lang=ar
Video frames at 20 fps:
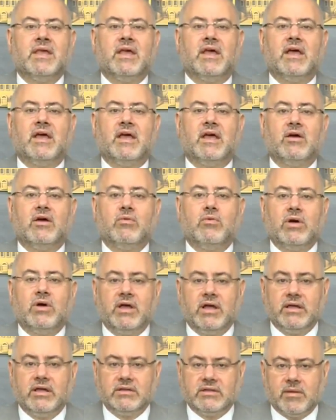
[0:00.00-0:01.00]
آه،
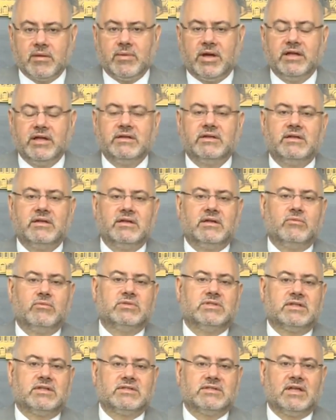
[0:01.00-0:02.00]
وطبعا وزارة